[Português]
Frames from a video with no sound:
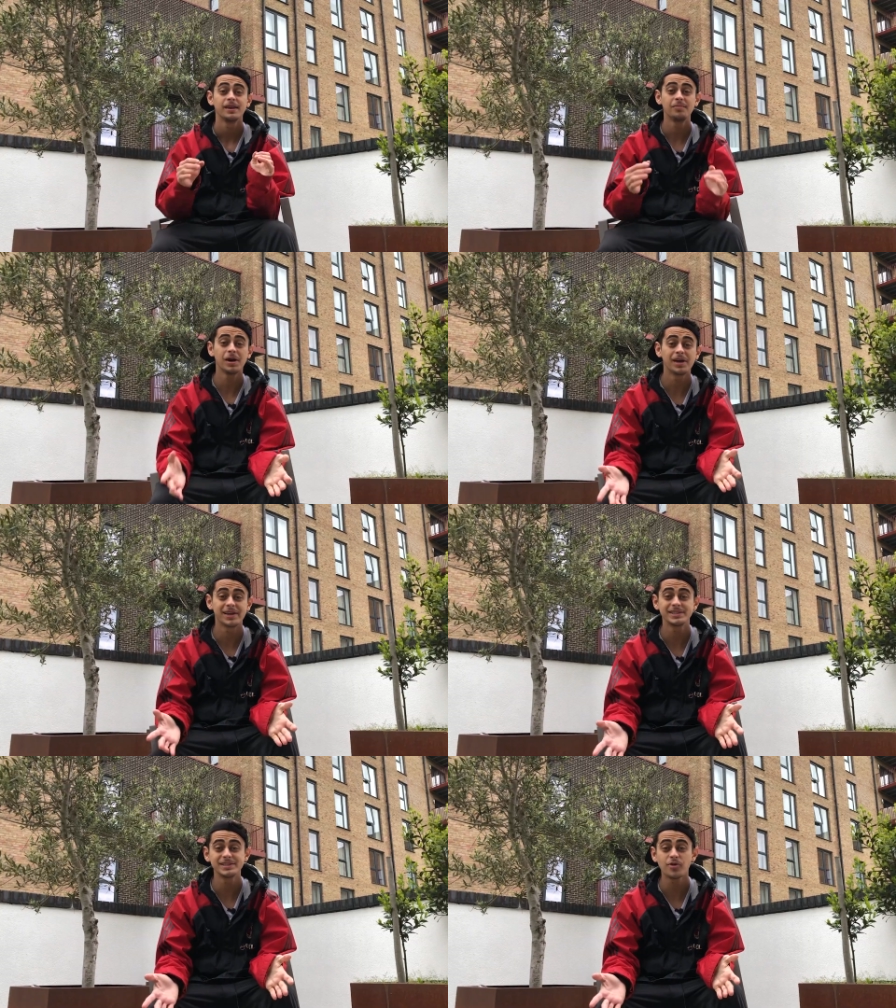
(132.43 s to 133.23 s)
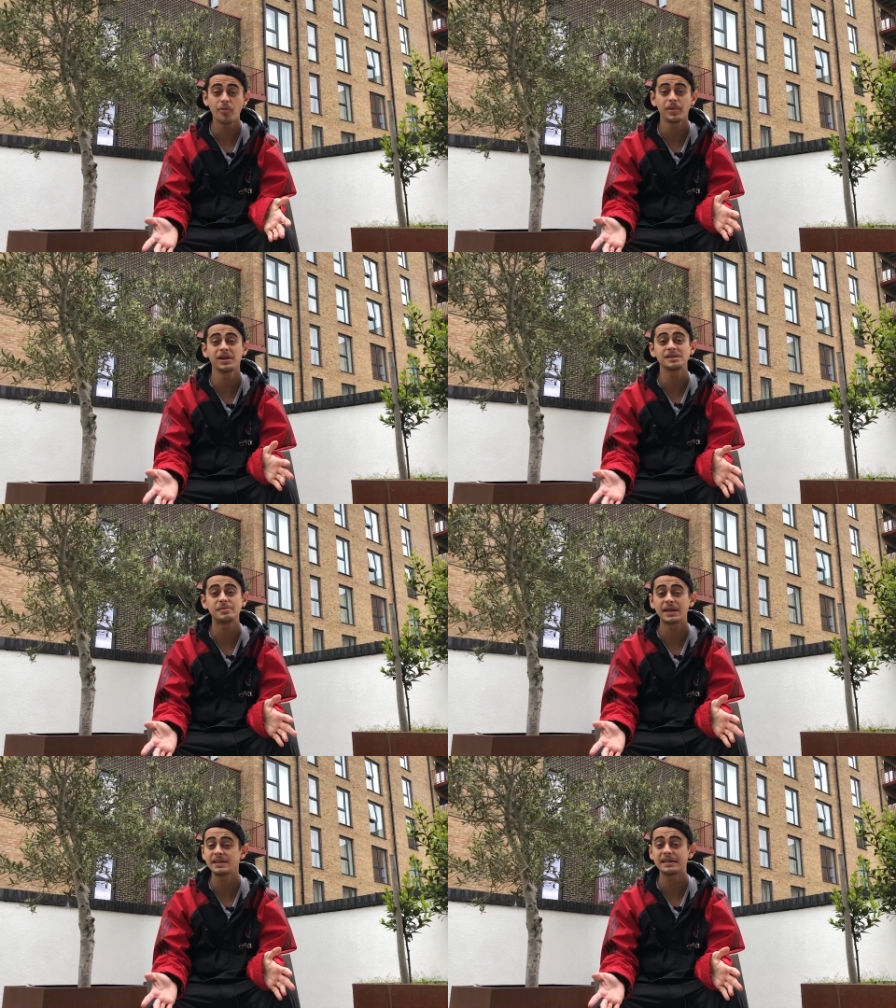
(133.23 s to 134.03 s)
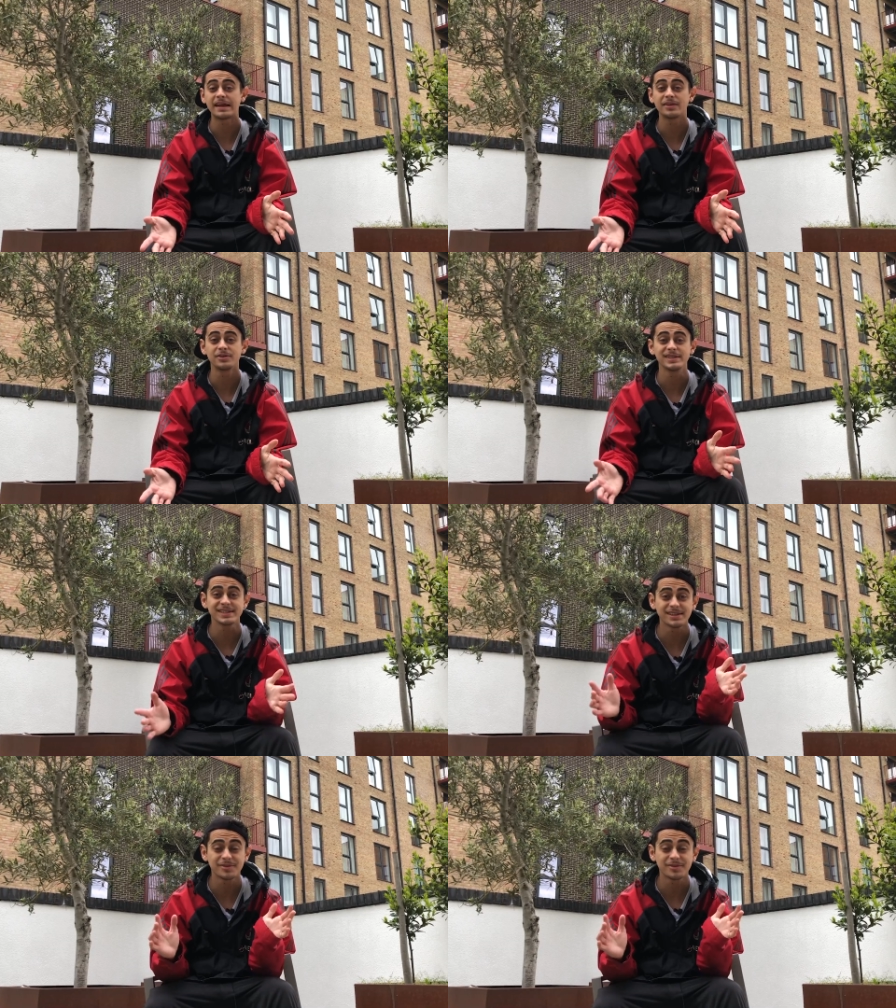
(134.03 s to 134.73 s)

e mano, a gente comprando as paradas na loja,